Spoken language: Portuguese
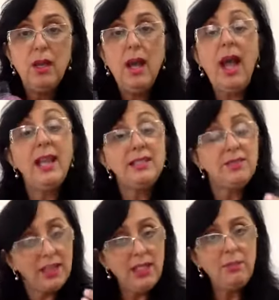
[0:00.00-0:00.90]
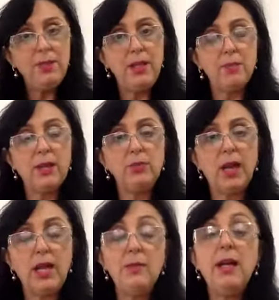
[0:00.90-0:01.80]
Aí você vai limpinho para tua
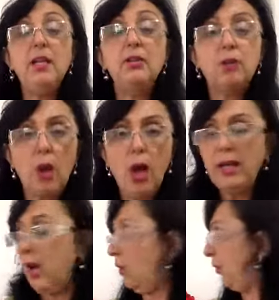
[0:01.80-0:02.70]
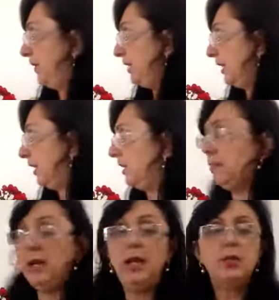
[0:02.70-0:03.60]
cama, troca a roupa de
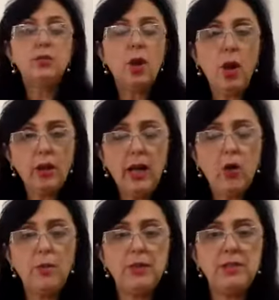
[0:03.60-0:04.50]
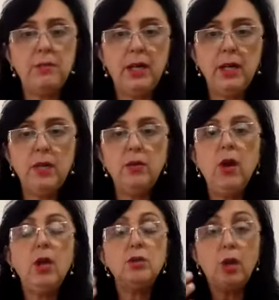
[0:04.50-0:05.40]
cama, troca a roupa de banho,
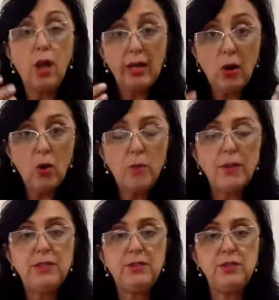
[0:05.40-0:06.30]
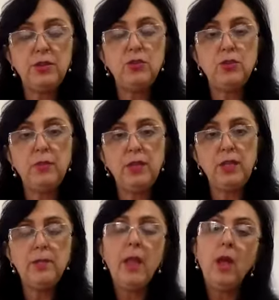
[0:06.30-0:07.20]
troca a roupa de, de
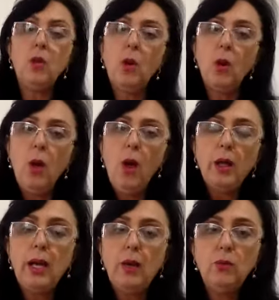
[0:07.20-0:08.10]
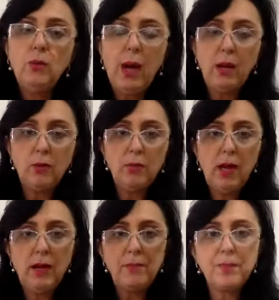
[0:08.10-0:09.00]
dormir, coloca uma,
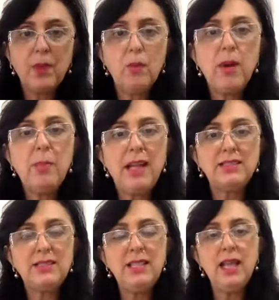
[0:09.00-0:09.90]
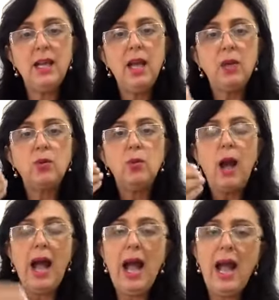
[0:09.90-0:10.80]
uma uma bacia com
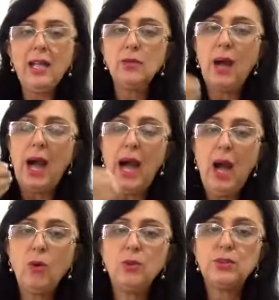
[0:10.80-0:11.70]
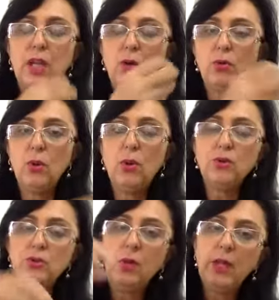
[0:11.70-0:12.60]
água, álcool, sal
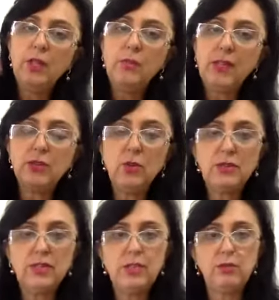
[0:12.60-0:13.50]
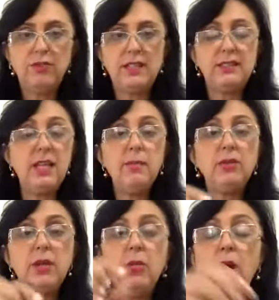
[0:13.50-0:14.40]
grosso e umas gotas de alfazema,
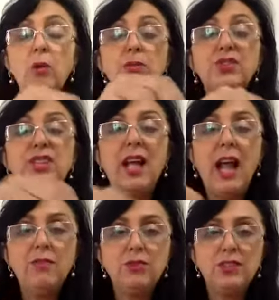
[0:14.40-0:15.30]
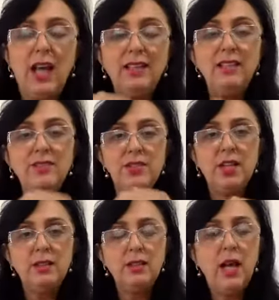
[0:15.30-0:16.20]
então uns cravos da
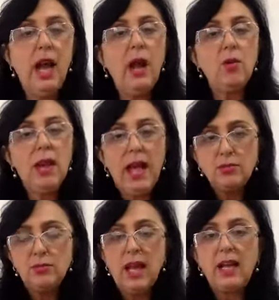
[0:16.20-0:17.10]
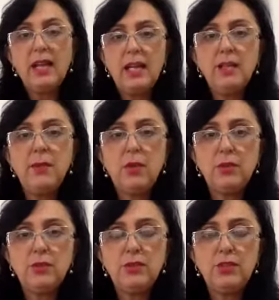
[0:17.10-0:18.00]
Índia, ao lado da cama onde
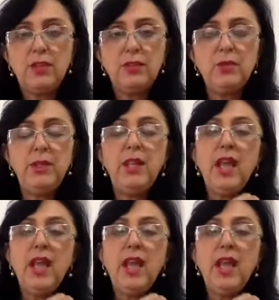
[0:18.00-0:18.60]
você vai dormir.